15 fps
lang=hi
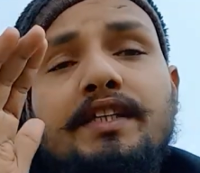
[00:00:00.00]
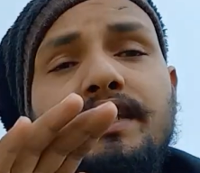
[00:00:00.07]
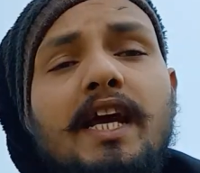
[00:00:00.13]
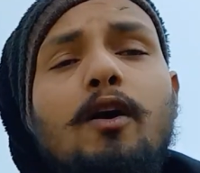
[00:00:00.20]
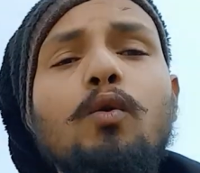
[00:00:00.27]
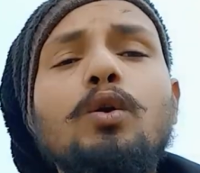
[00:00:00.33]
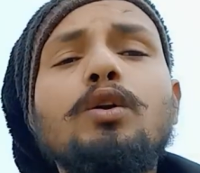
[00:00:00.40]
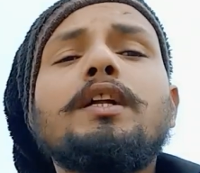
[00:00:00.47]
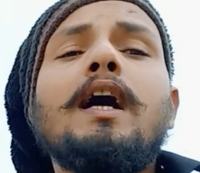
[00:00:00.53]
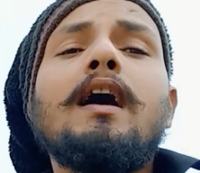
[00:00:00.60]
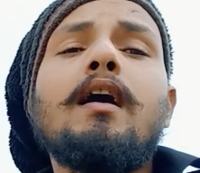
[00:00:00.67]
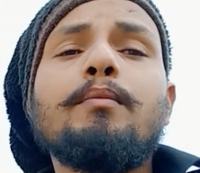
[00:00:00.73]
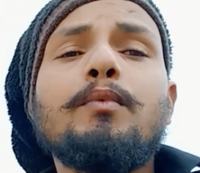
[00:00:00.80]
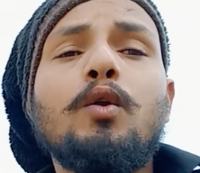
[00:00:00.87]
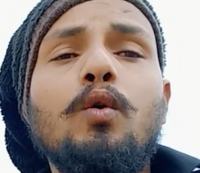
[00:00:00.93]
ये उल्टा
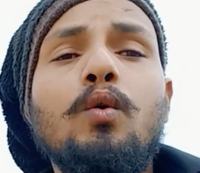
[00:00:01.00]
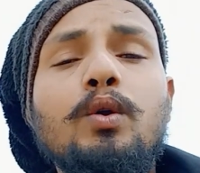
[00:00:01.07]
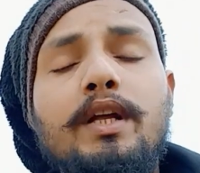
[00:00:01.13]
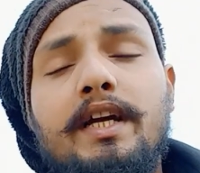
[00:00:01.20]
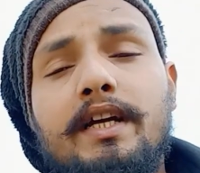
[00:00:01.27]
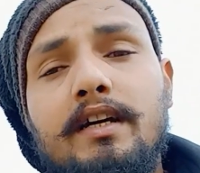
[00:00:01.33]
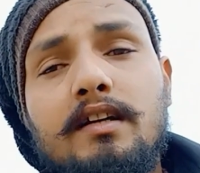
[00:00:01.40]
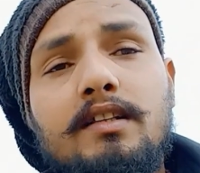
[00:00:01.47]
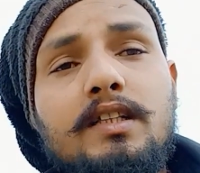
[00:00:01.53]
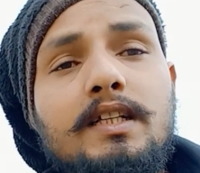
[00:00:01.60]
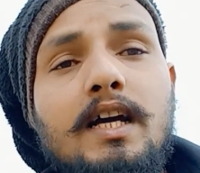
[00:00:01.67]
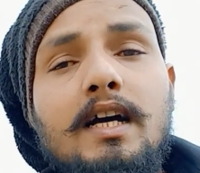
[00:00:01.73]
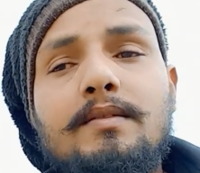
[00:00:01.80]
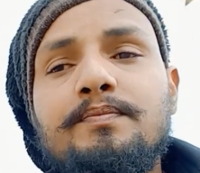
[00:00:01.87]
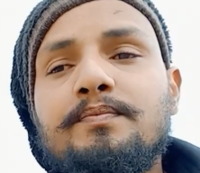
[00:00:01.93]
हम लोगों ने कर
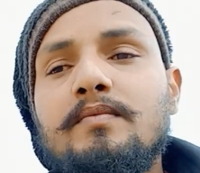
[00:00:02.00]
दिया